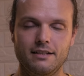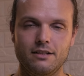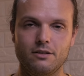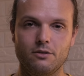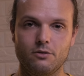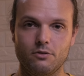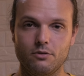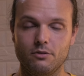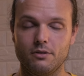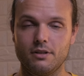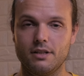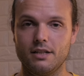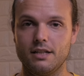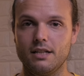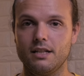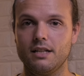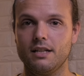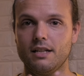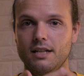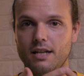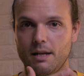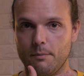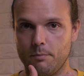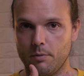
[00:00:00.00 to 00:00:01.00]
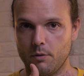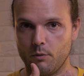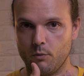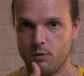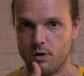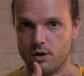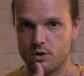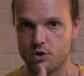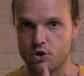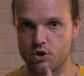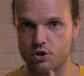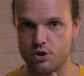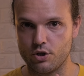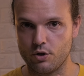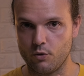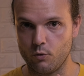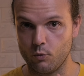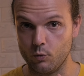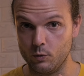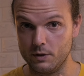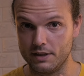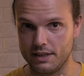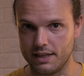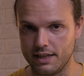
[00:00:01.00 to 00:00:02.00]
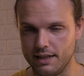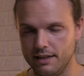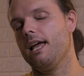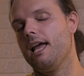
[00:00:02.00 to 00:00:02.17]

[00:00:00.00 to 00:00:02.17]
con l'Apple Watch Ultra.